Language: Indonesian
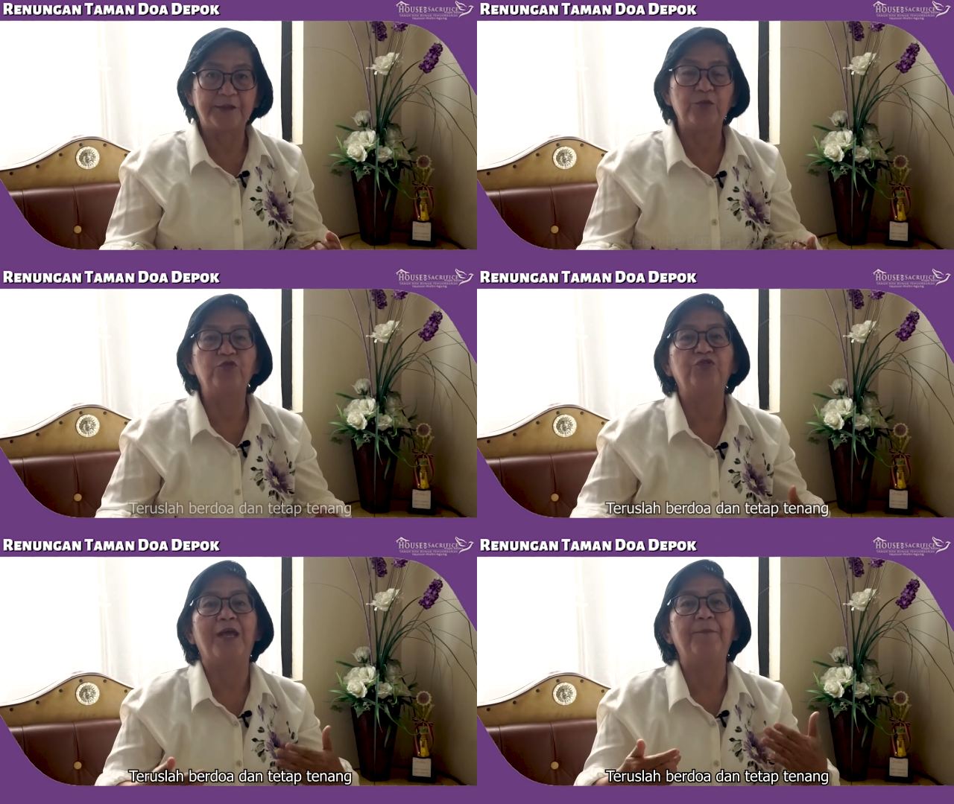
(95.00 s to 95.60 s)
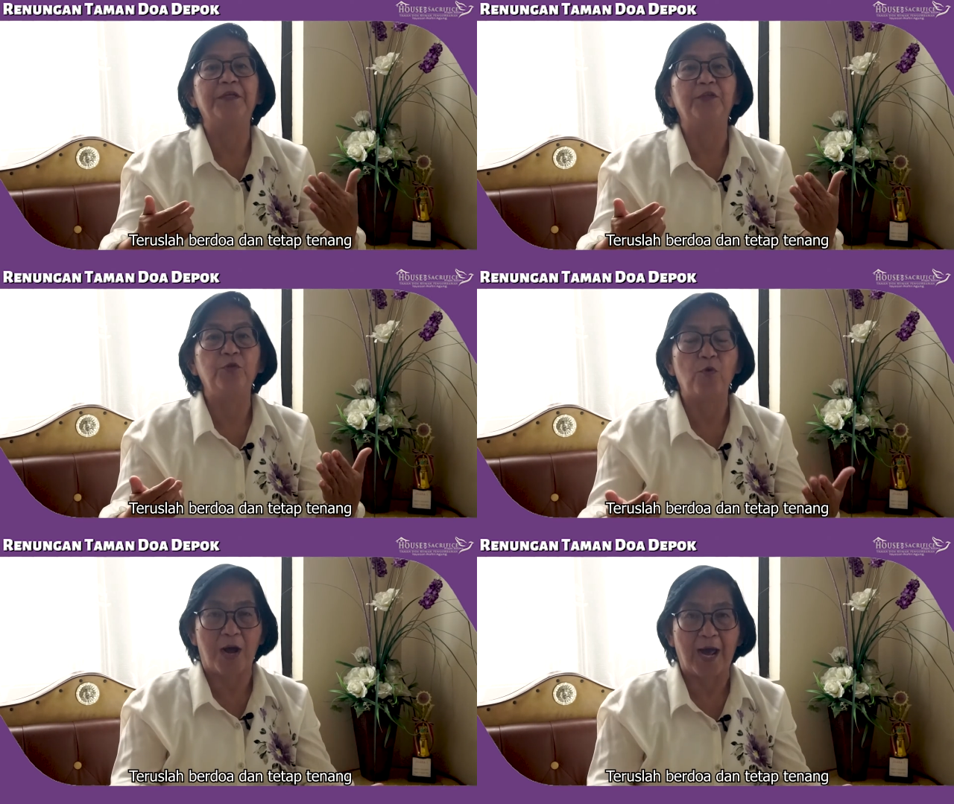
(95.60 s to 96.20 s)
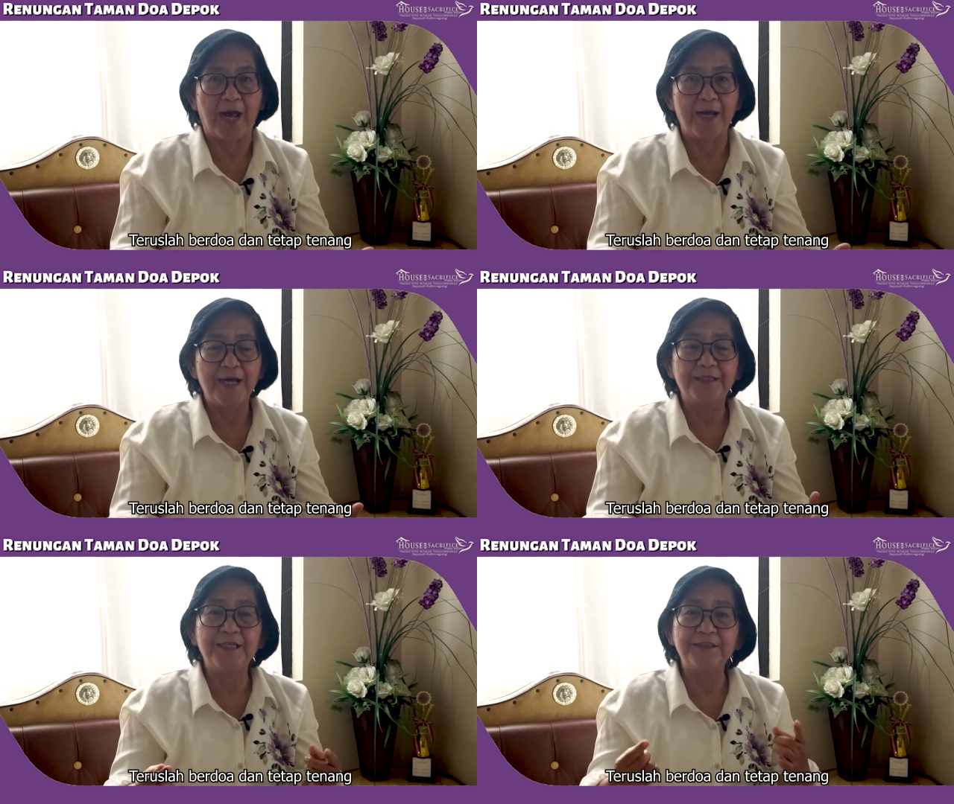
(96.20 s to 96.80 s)
Teruslah berdoa
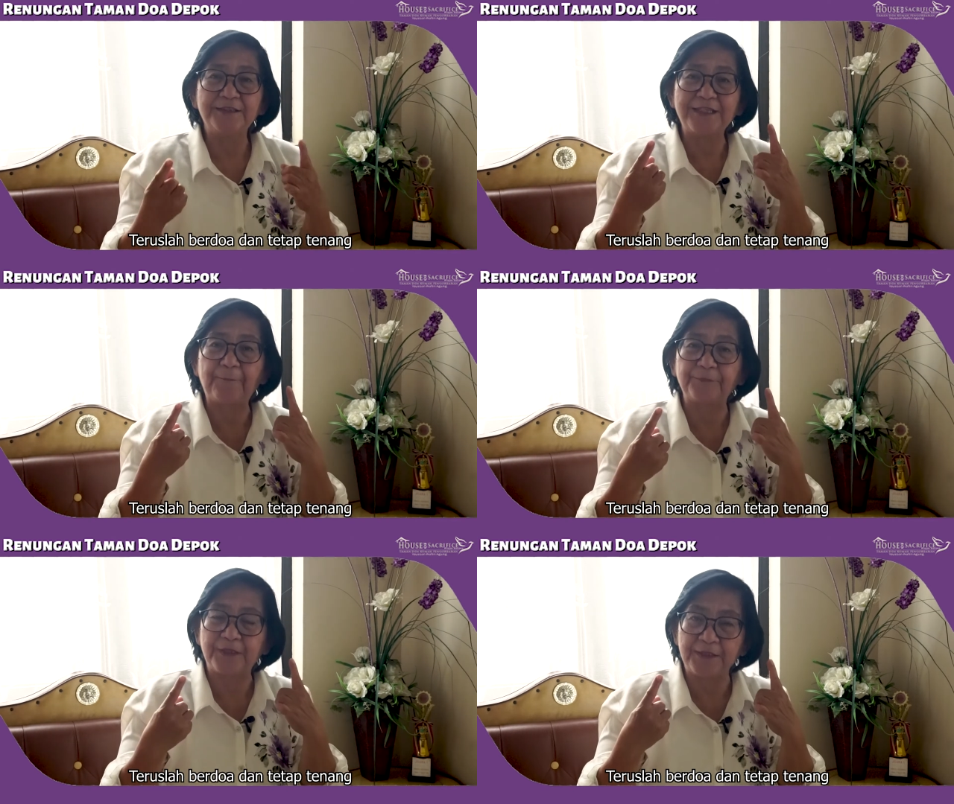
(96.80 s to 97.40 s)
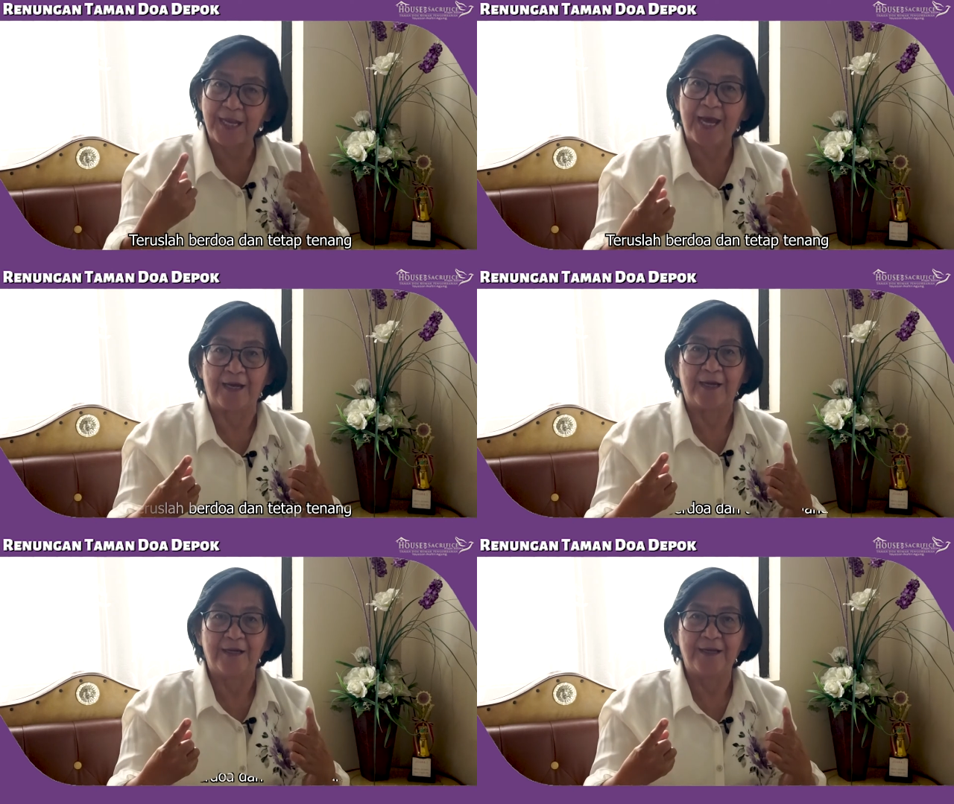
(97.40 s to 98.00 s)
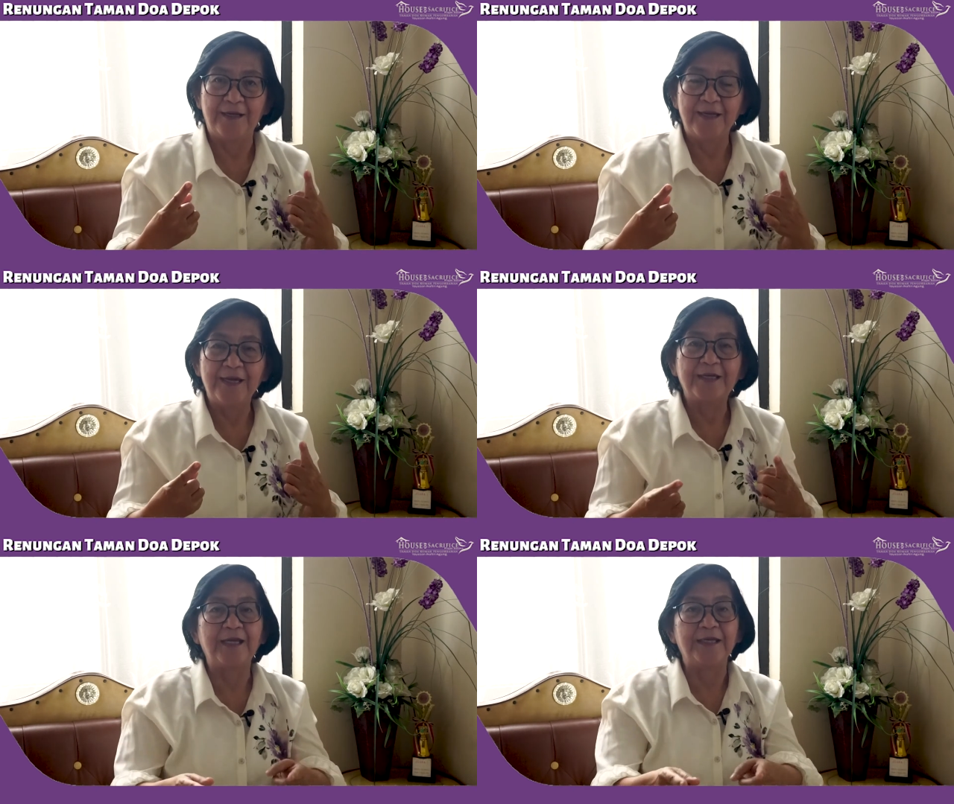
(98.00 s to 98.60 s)
dan tetap tenang
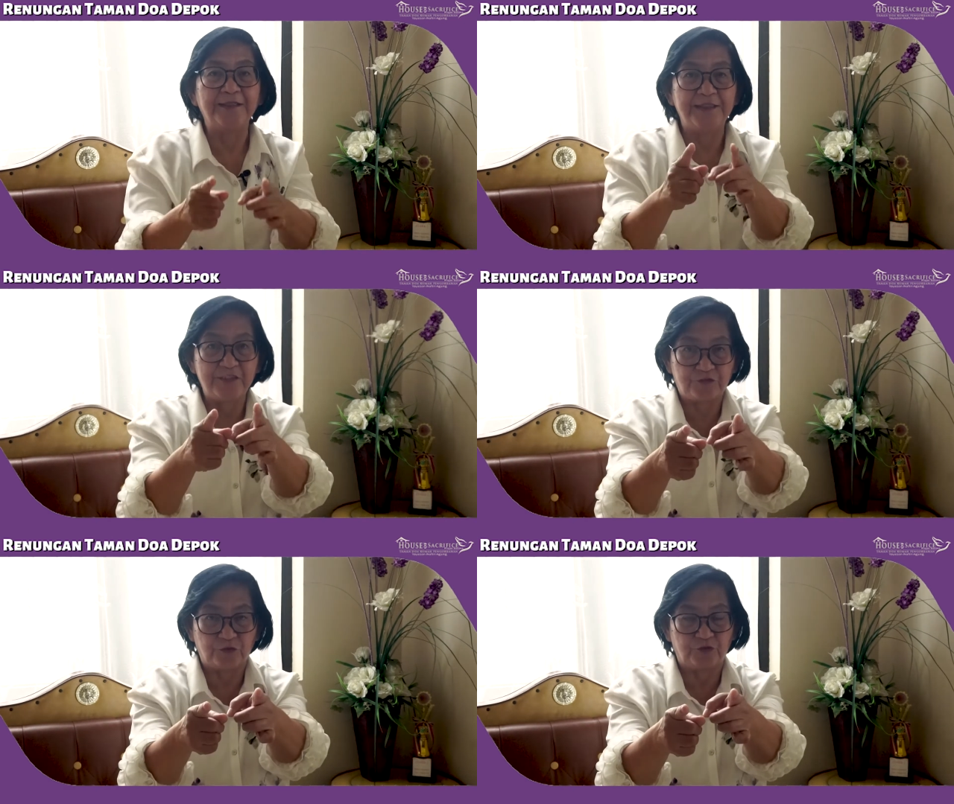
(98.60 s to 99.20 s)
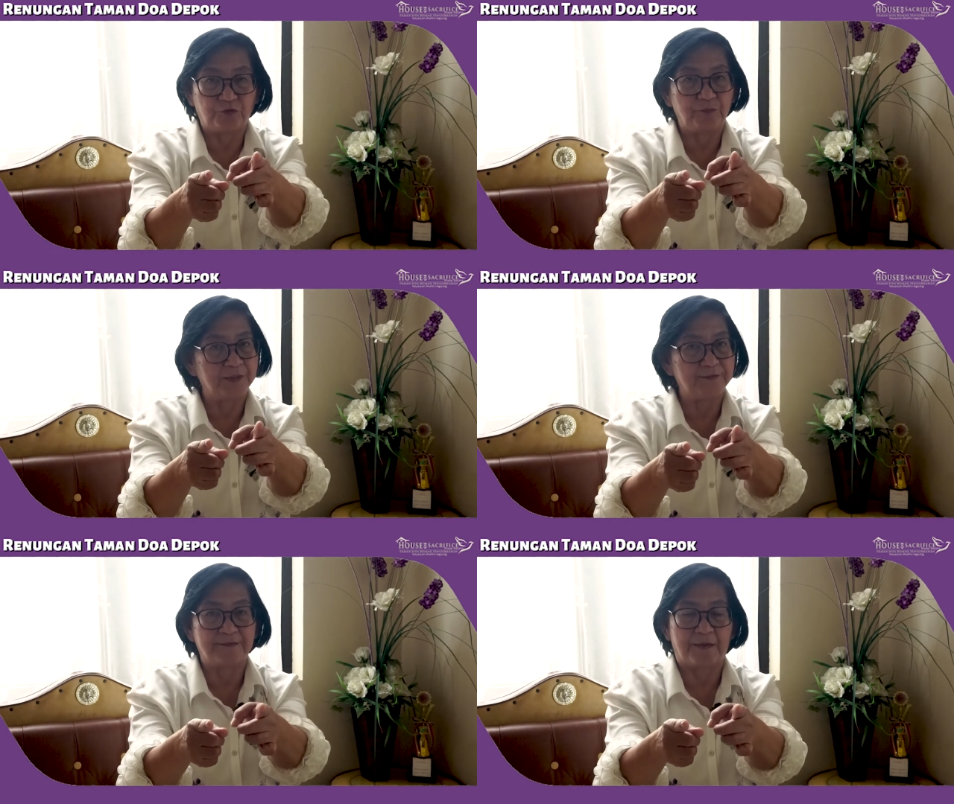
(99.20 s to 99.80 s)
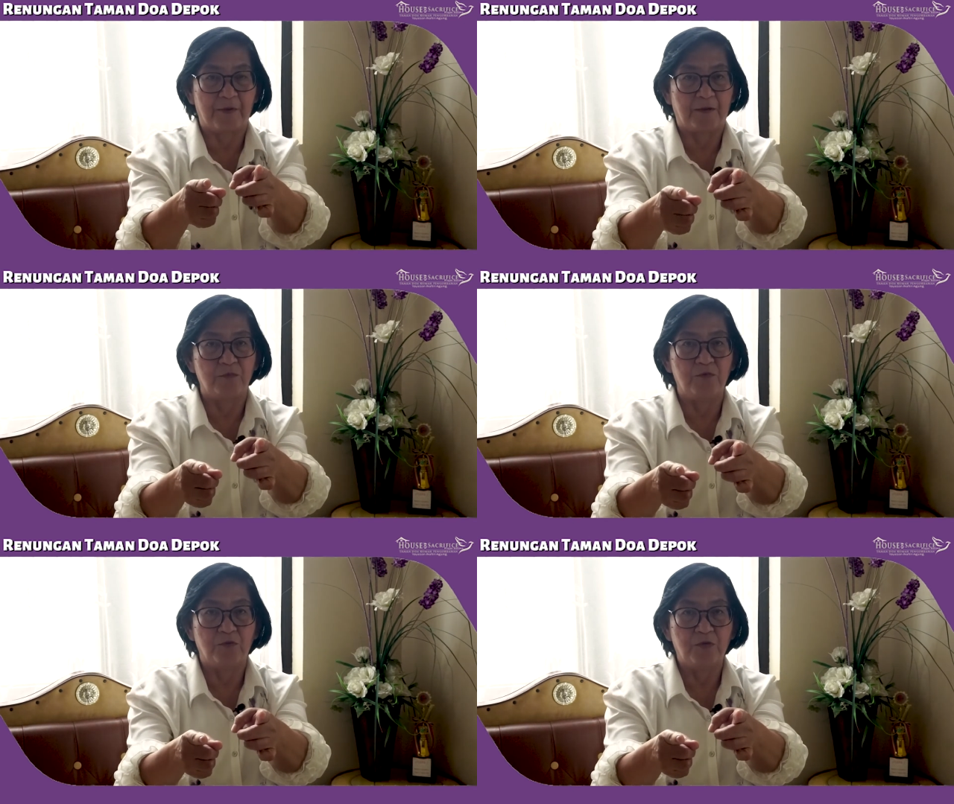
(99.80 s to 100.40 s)
karena Yesus
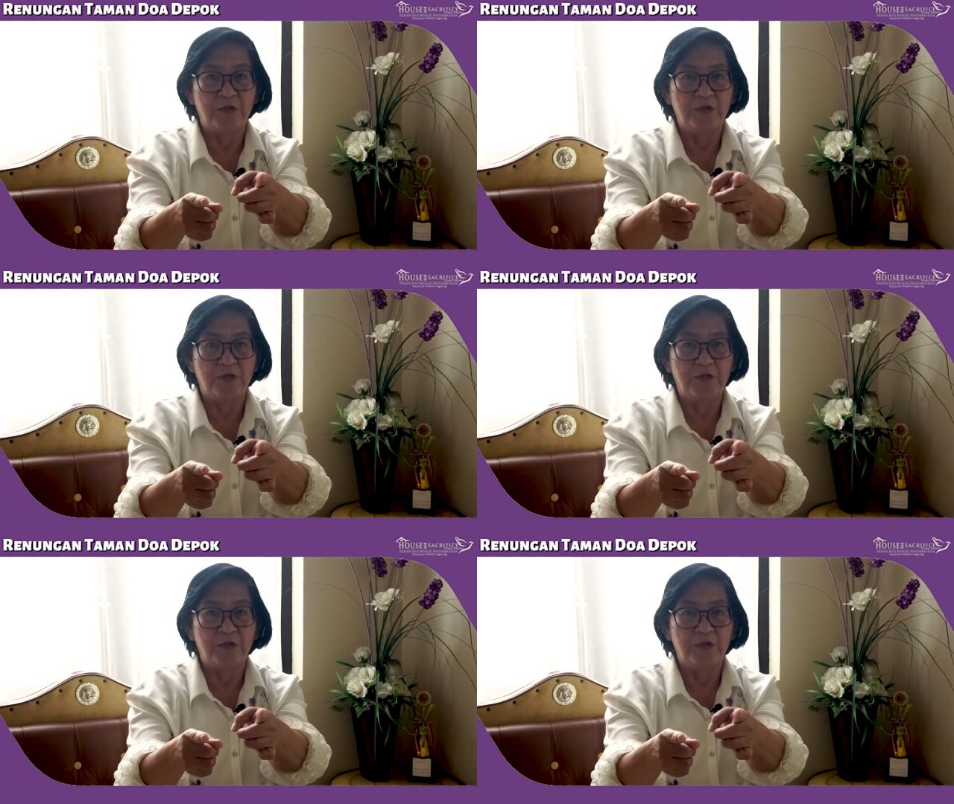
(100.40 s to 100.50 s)
bersamamu.